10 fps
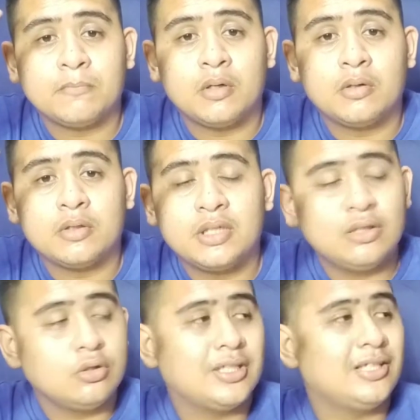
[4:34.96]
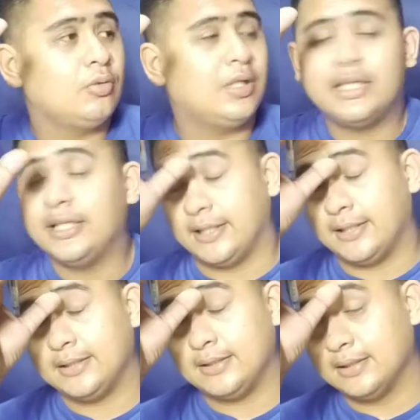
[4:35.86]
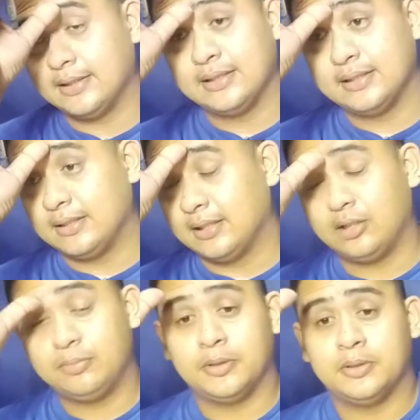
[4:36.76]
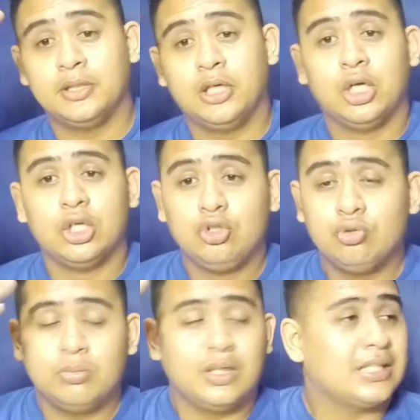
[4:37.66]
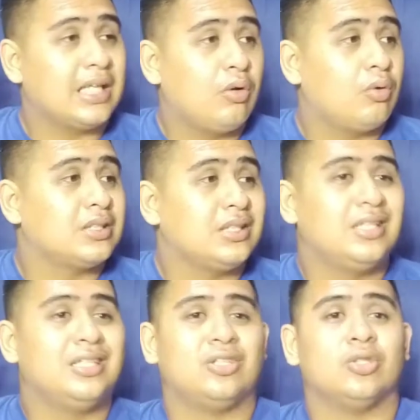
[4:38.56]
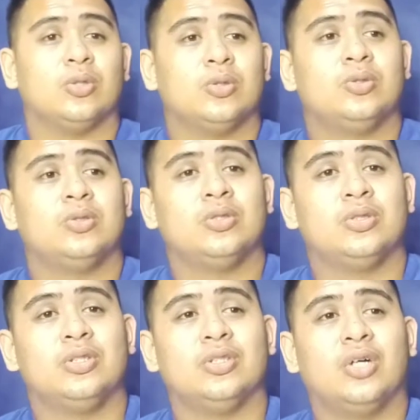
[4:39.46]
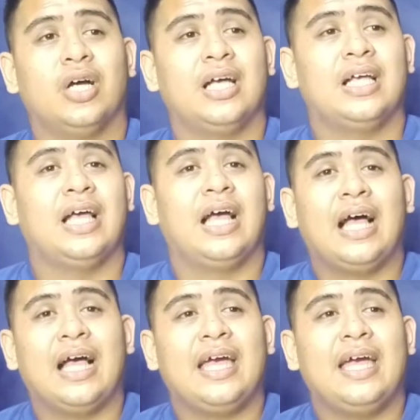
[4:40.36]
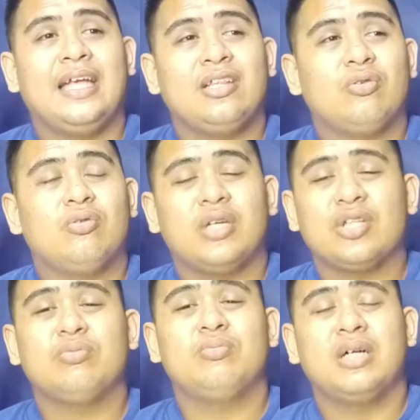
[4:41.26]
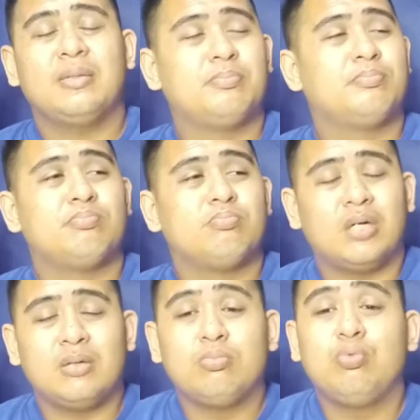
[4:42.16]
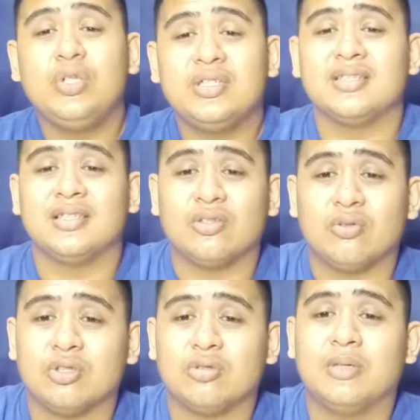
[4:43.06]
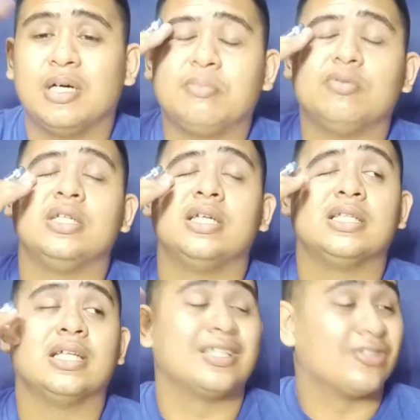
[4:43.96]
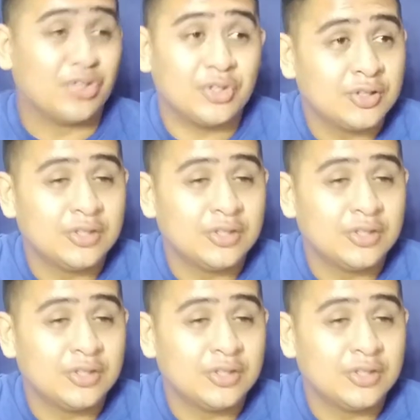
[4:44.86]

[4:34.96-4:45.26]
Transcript: no ganito lang yan eh ano po yung mga tao kasing ganito no eto etong mga mga buwisit na to itong mga punyetang to